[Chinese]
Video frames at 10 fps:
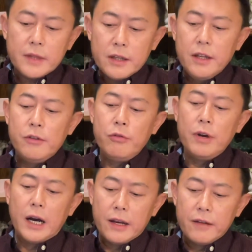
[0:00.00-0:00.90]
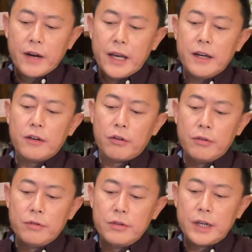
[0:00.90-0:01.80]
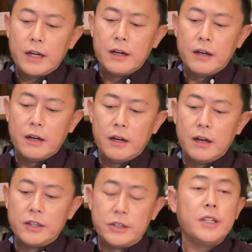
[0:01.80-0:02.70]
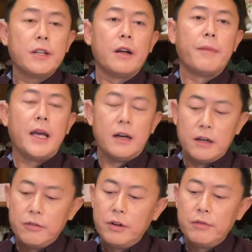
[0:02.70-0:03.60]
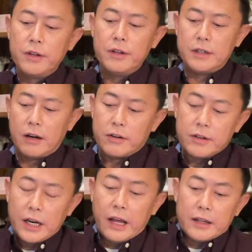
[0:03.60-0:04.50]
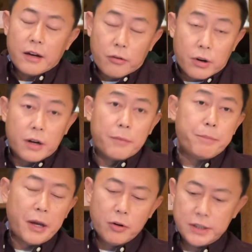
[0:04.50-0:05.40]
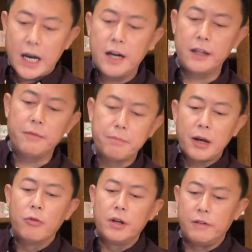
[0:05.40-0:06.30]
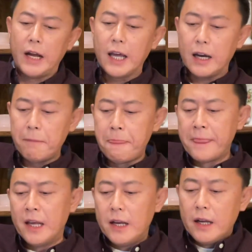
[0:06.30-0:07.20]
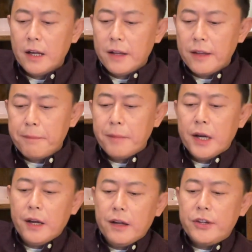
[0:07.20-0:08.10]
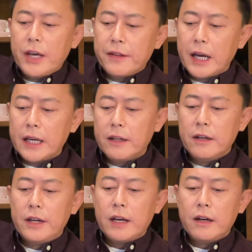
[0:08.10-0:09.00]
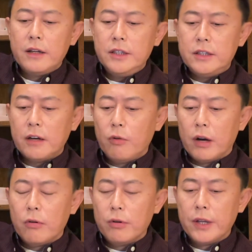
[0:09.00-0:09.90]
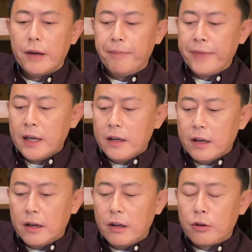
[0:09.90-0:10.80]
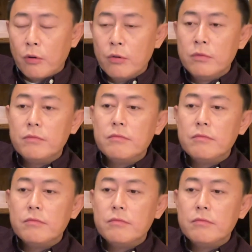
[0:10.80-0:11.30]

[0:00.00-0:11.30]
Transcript: 地区啊，另外一个从这个执行层面啊，核酸公司找着这两大块儿背锅侠，让他们背锅就完了。那么现在的这个疫情管控呢，呃，从